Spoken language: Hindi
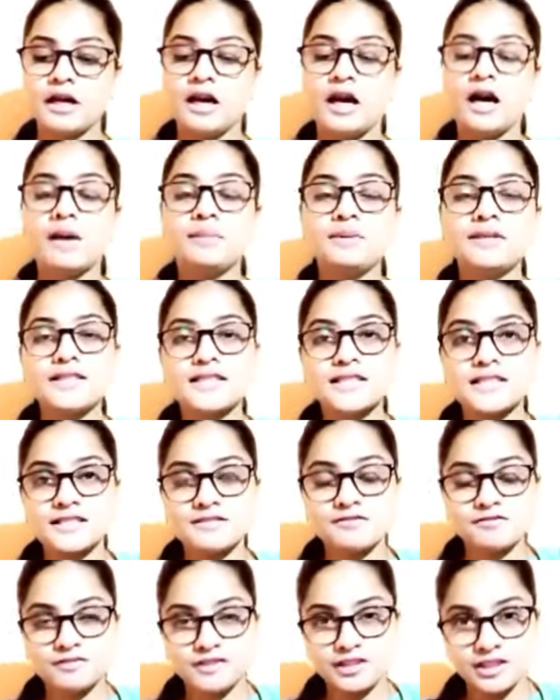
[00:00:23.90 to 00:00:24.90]
हमने
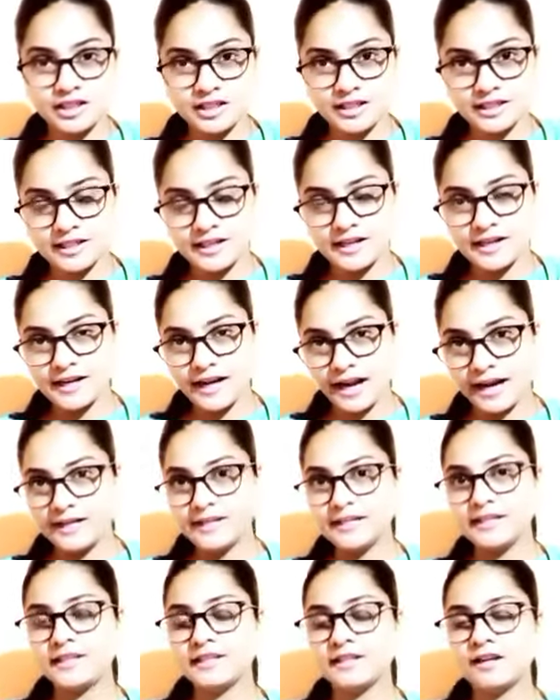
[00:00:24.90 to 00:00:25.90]
सेक्शन
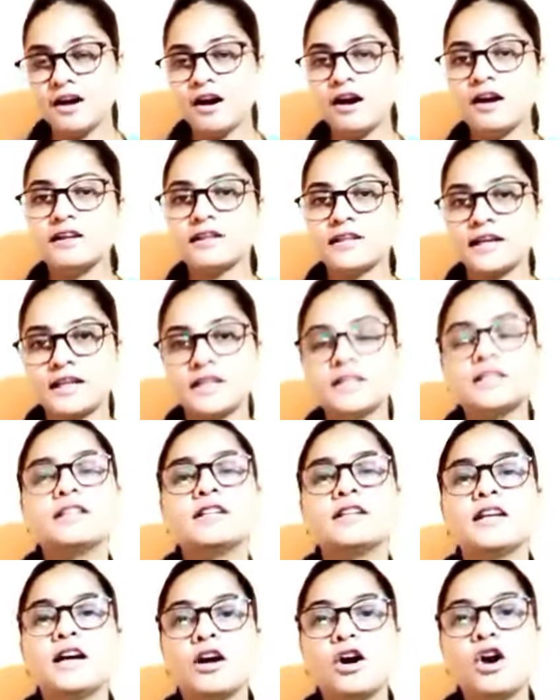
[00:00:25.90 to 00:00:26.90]
319 हर्ट यानी
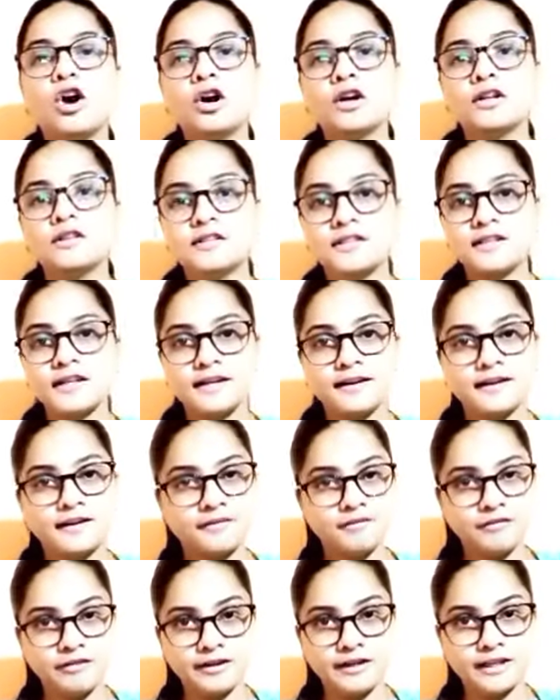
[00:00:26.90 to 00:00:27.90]
थ्री और
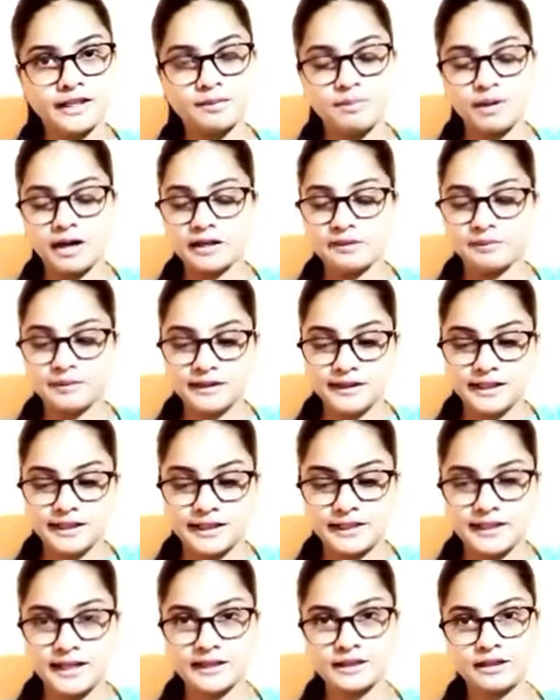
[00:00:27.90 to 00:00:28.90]
320 के बारे में
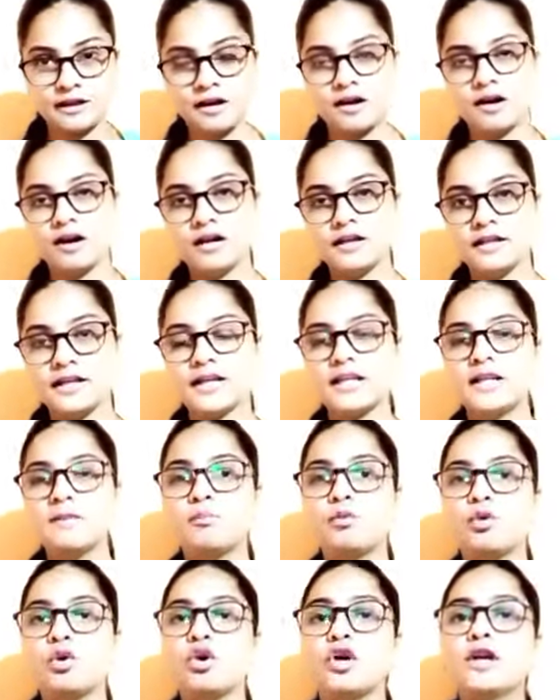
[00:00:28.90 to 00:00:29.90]
देख लिया था हर्ट यानी
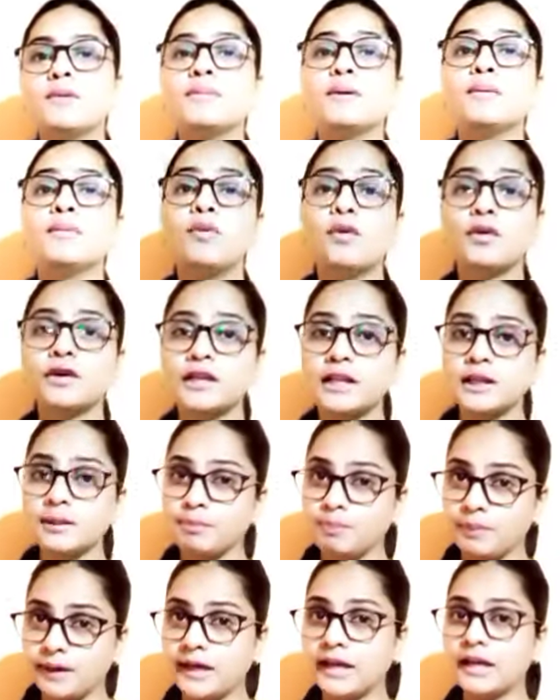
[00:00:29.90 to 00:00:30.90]
कोई भी बॉडीली
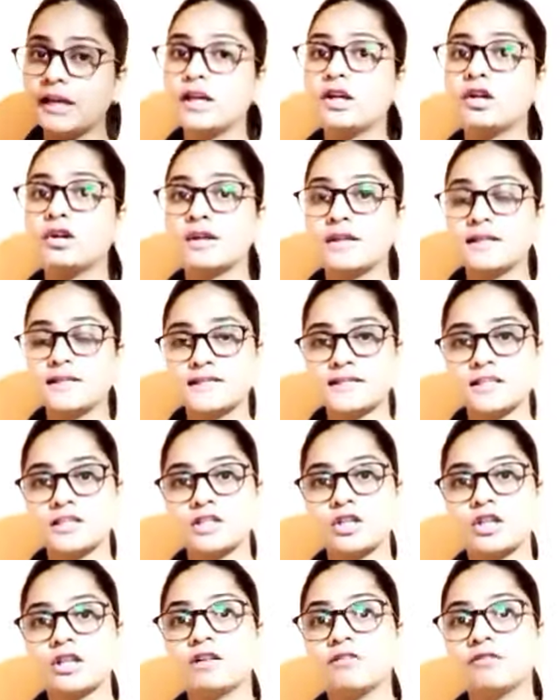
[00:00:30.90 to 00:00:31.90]
पेन और
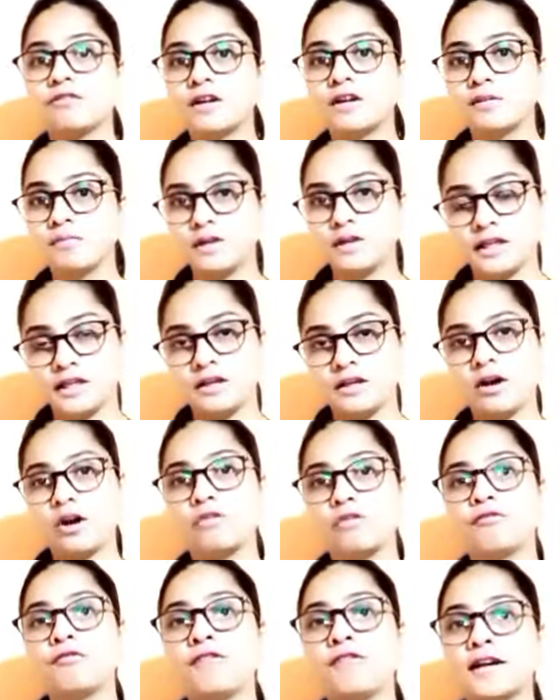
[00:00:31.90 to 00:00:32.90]
डिसीज और इन्फॉर्मिटी
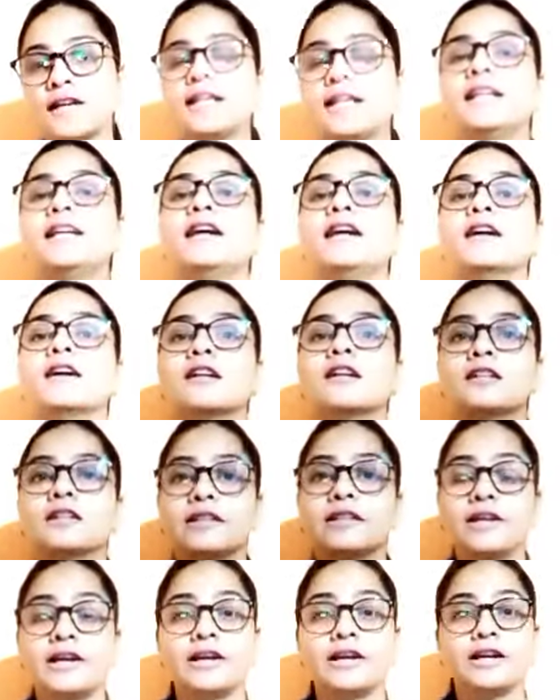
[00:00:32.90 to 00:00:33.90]
और वही अगर
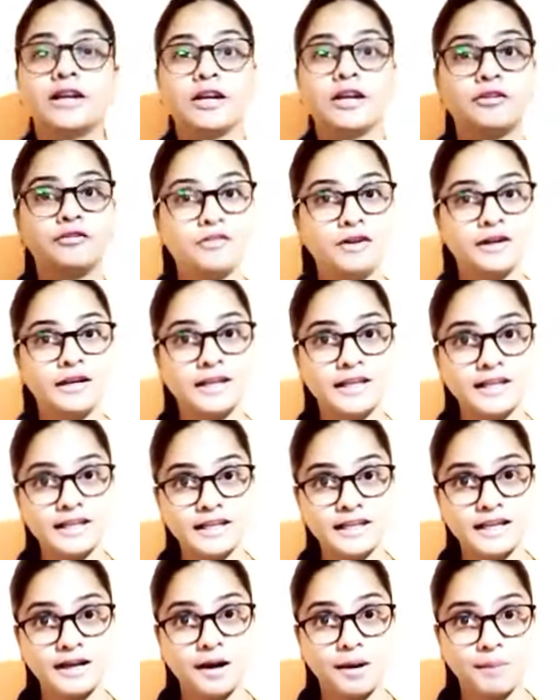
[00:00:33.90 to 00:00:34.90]
320
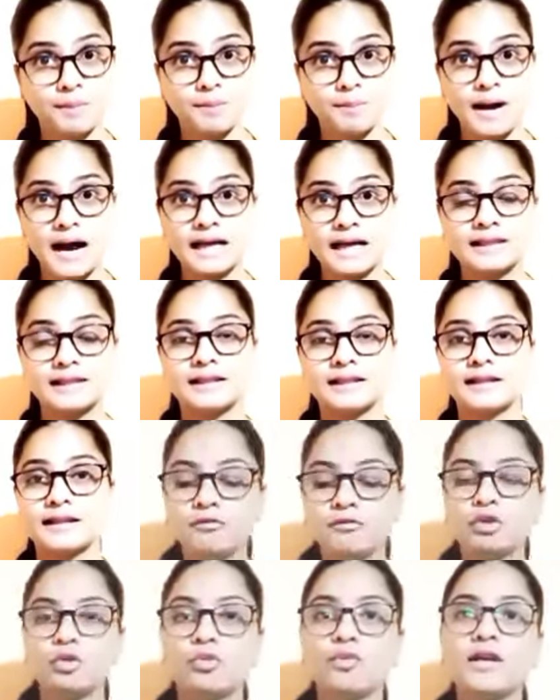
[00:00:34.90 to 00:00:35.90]
की हम बात करें
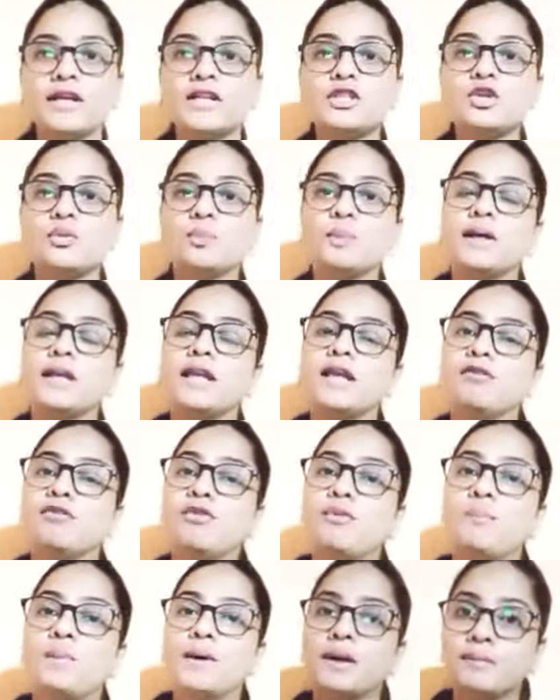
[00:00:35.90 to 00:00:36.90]
तो वही जो पेन है
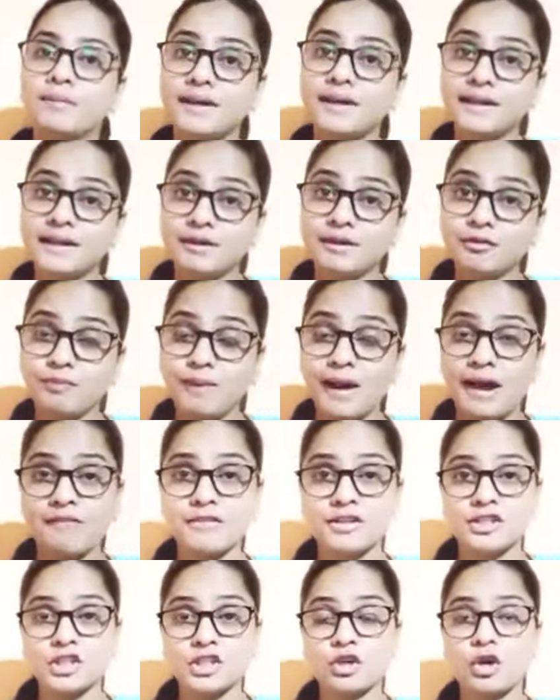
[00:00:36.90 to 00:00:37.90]
वो परमानेंट
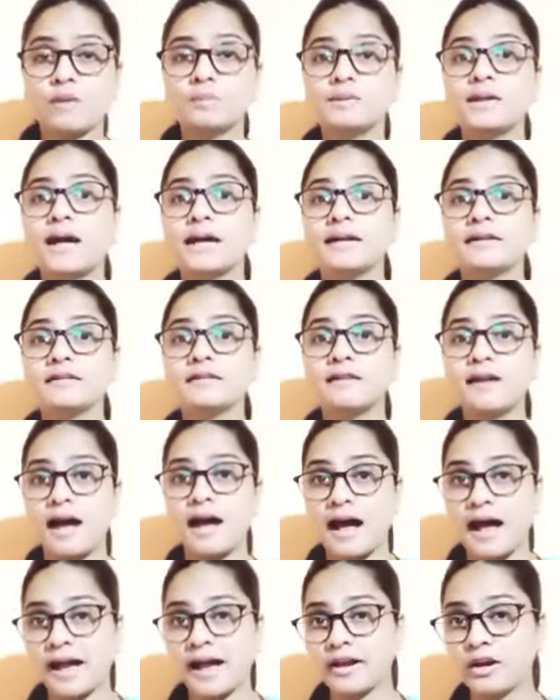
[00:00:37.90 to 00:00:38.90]
प्राइवेशन ऑफ द आइडर
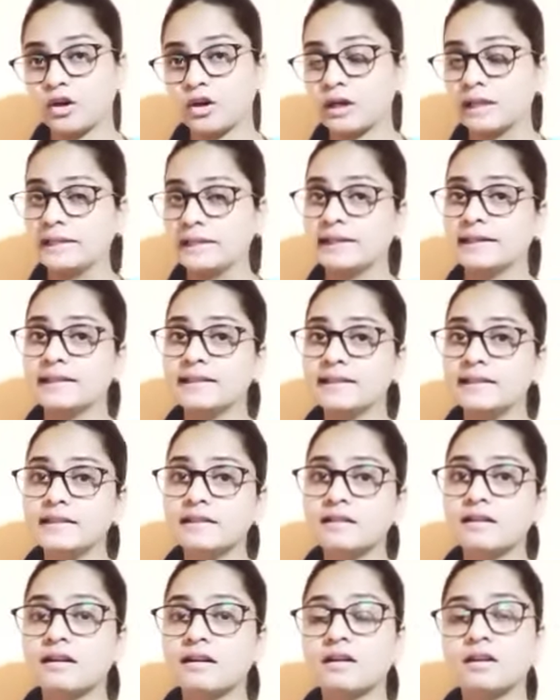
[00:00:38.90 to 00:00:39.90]
आई और आइडर
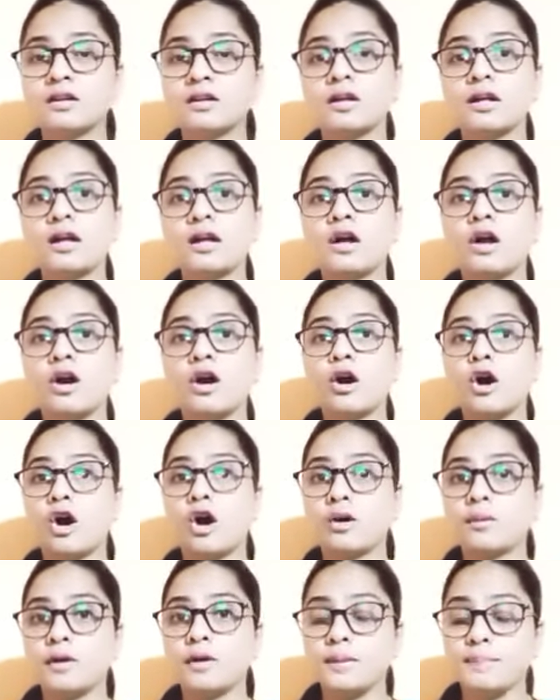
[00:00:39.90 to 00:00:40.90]
ईयर
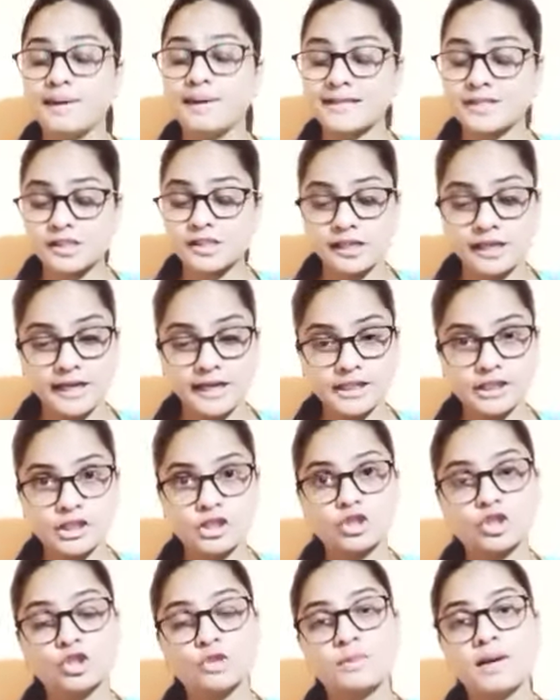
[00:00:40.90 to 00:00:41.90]
और
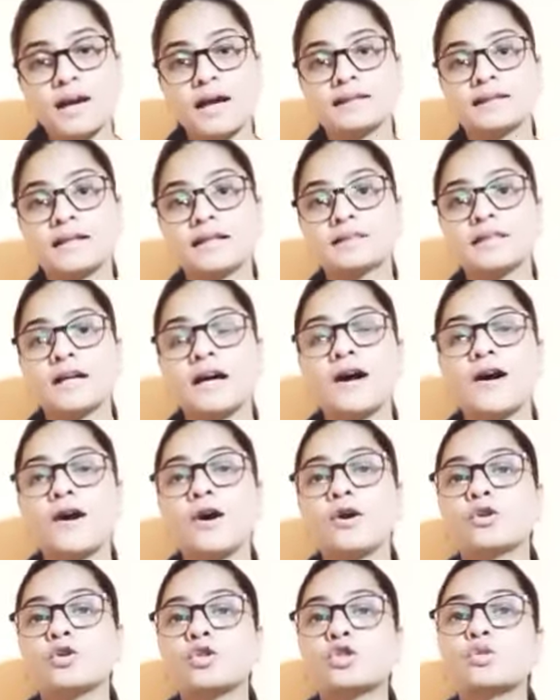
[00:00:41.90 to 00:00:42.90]
मेस्किलेशन उसमें आता था
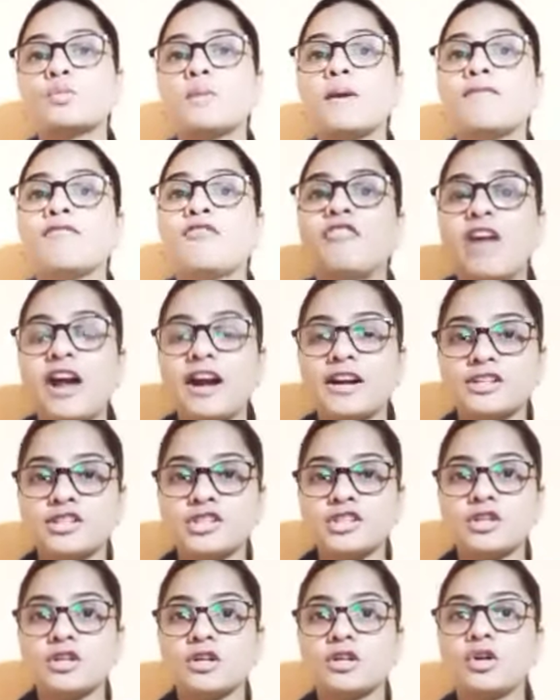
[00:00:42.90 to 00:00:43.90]
और उसमें
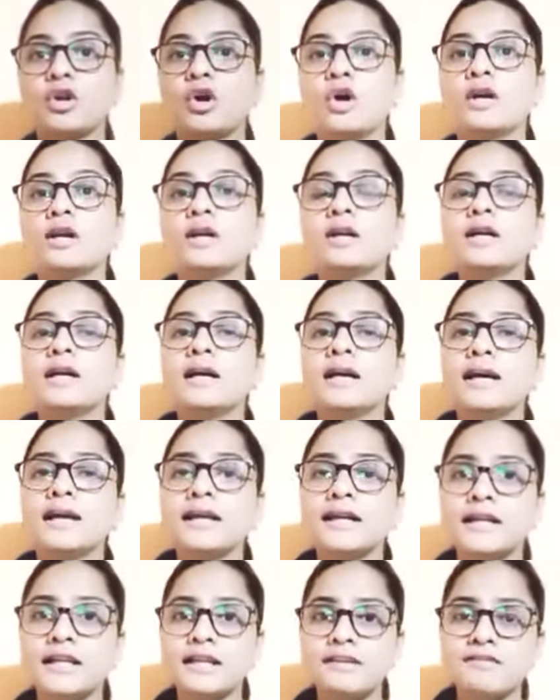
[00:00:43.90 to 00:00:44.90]
फ्रैक्चर और
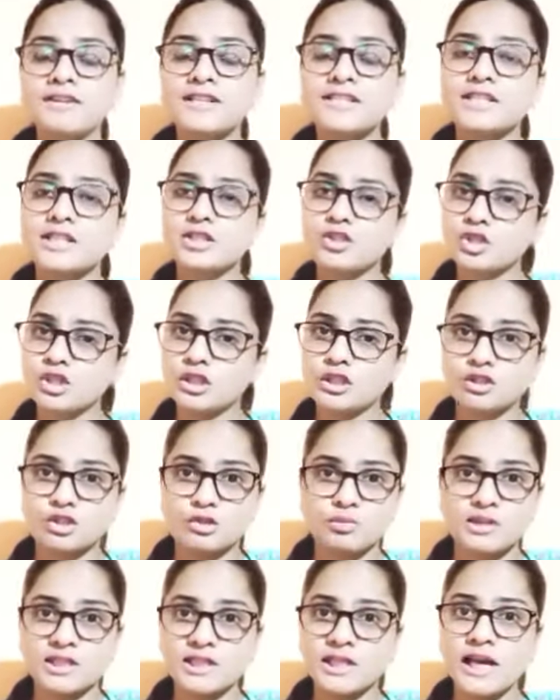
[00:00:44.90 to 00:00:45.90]
एक ग्रीवियस इंजरी
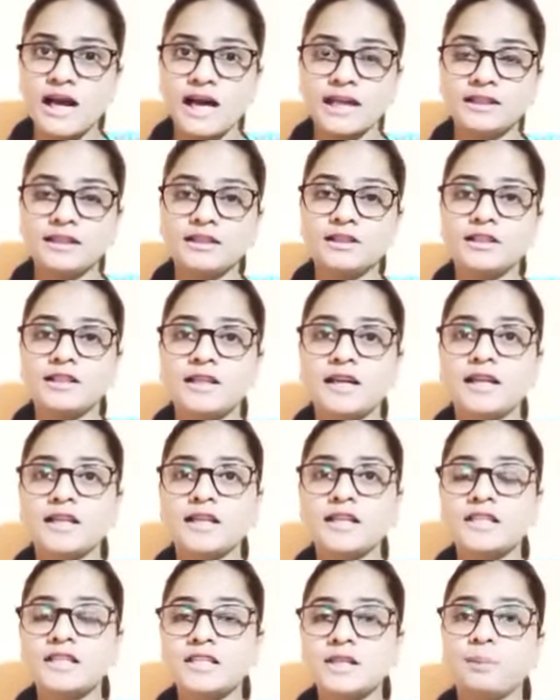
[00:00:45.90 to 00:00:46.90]
उसमें से आती थी यानी
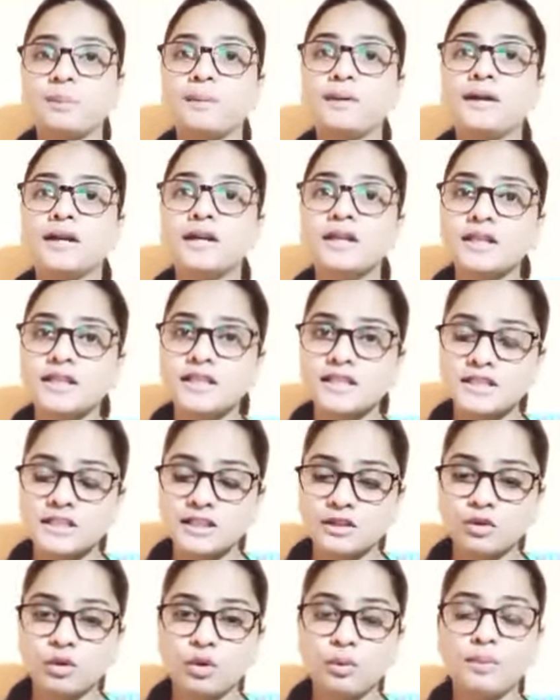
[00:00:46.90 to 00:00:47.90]
कि जबरन
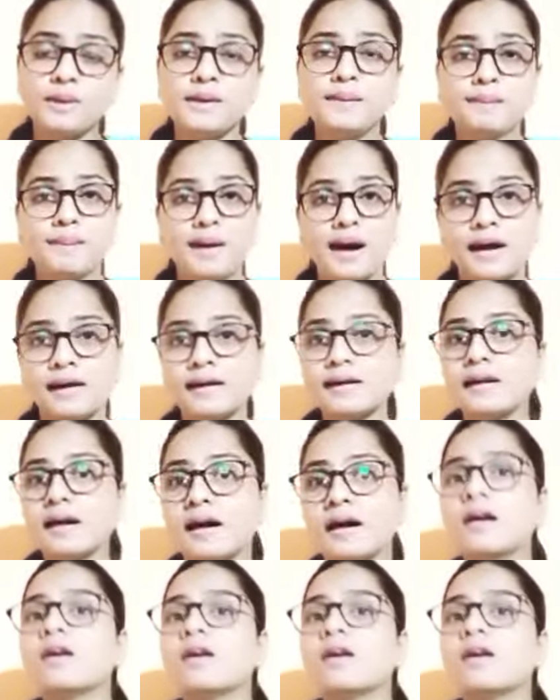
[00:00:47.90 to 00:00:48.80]
किसी को भी मारना